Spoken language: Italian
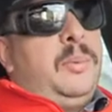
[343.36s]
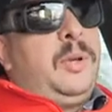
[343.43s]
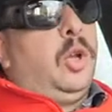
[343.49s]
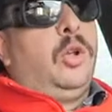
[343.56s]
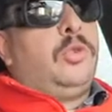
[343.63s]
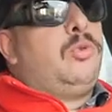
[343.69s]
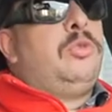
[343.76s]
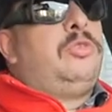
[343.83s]

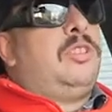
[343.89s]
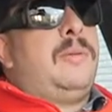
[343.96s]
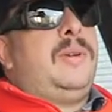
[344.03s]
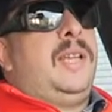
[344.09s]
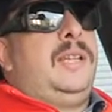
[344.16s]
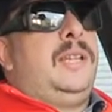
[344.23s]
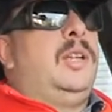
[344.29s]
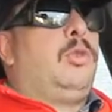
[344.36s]
però
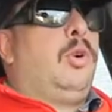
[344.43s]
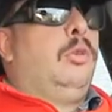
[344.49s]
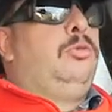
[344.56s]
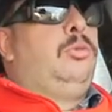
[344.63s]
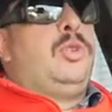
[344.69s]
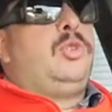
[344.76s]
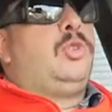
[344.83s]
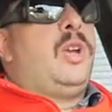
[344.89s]
giustamente il
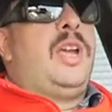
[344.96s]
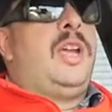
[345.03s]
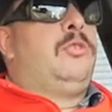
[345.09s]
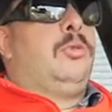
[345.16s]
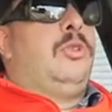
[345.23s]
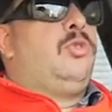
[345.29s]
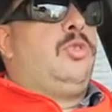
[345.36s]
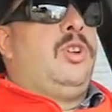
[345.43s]
costo è
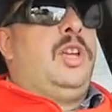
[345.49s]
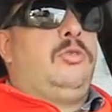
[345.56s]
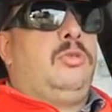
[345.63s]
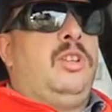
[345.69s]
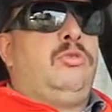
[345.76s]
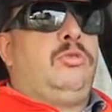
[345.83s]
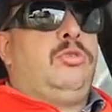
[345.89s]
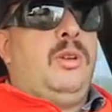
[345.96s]
sceso, è sceso,
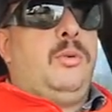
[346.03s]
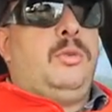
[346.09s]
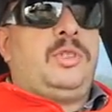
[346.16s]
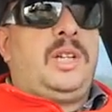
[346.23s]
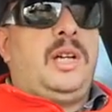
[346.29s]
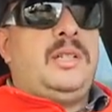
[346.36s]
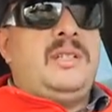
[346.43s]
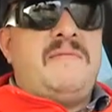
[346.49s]
adesso siamo
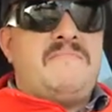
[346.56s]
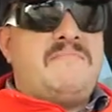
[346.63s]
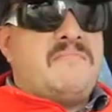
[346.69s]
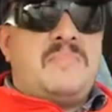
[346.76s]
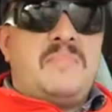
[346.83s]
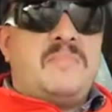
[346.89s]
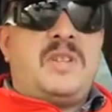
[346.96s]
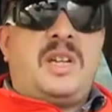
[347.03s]
tra i
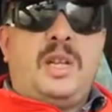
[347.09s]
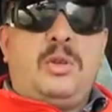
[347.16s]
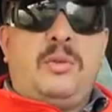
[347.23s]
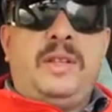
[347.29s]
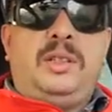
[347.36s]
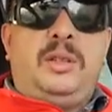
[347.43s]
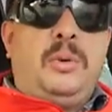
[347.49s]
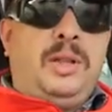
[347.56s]
mm, credo
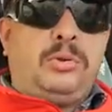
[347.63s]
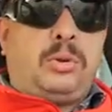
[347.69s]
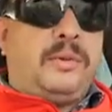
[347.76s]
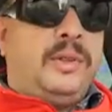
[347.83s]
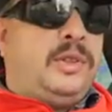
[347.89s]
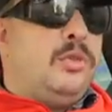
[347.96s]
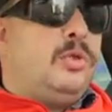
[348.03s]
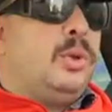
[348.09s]

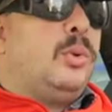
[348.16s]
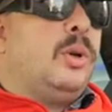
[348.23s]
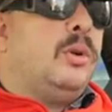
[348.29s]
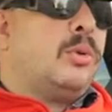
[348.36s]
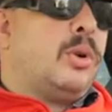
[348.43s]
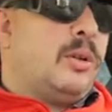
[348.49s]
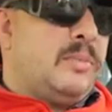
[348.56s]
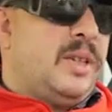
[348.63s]
24-25
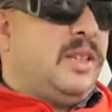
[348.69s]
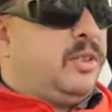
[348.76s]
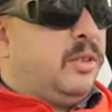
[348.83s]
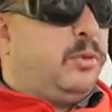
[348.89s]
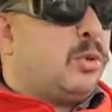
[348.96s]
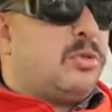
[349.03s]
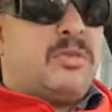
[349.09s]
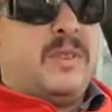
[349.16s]
euro al mese, forse